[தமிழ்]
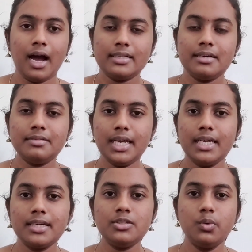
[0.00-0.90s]
அதாவது
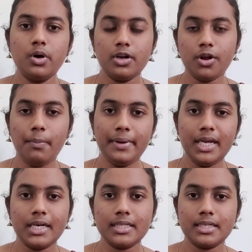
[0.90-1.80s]
ஏதாவது ஒரு
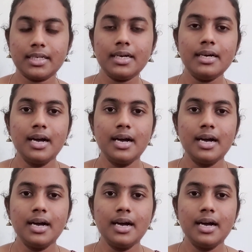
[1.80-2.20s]
டாபிக் எடுத்துட்டு